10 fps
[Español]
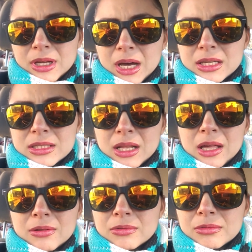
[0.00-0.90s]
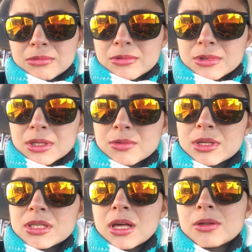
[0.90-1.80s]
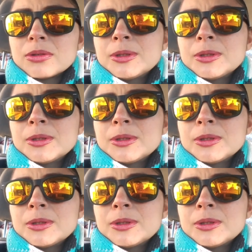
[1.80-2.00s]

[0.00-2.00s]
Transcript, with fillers: aislado, no un suceso aislado.